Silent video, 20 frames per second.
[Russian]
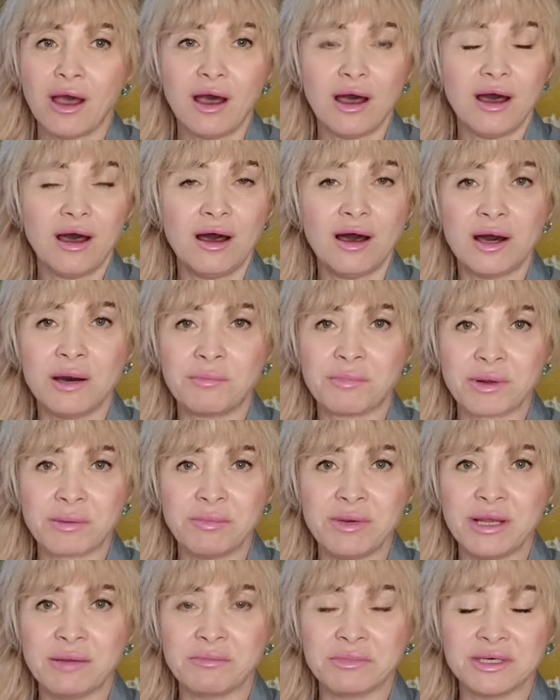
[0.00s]
а,
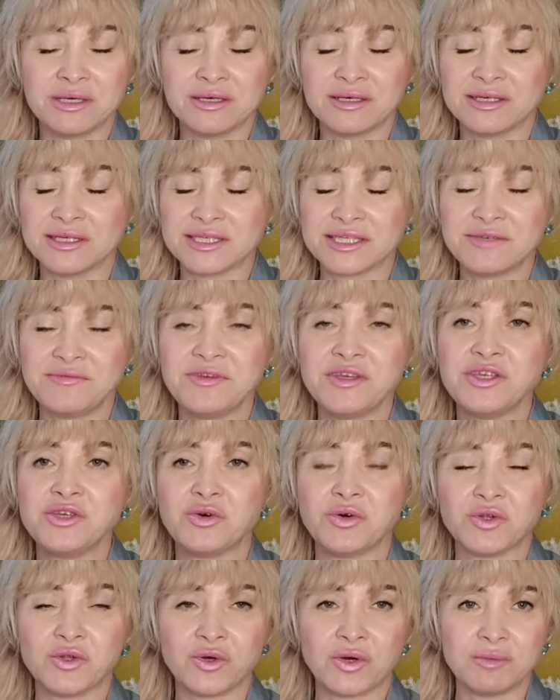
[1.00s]
проблемы с
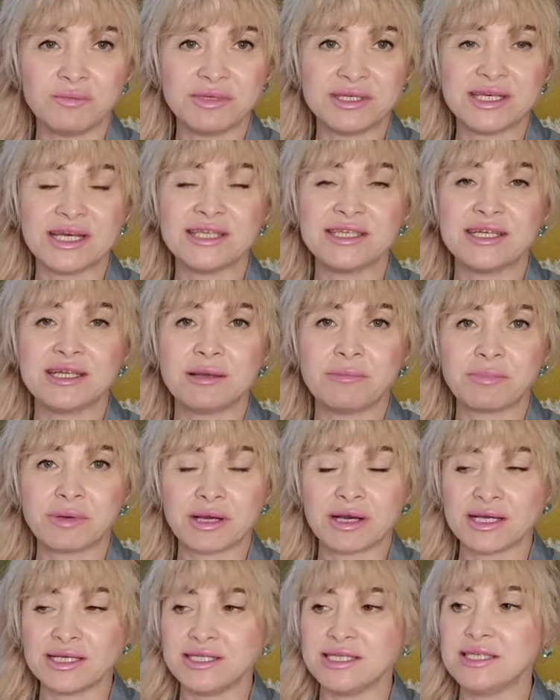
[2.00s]
видео, то обязательно
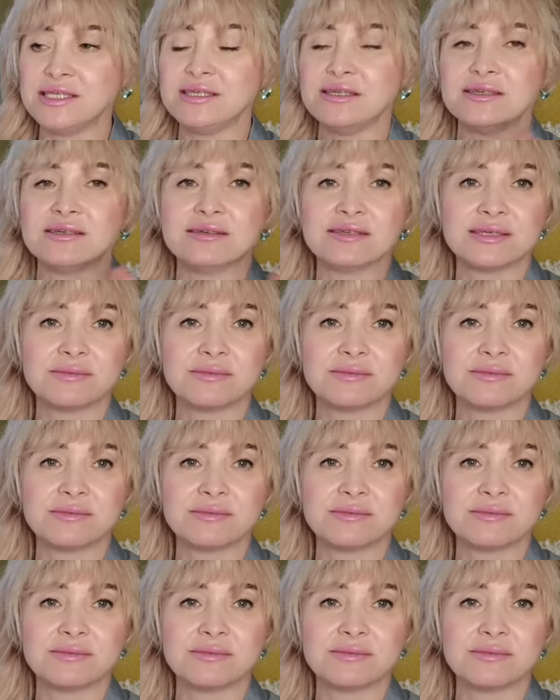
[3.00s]
проходите,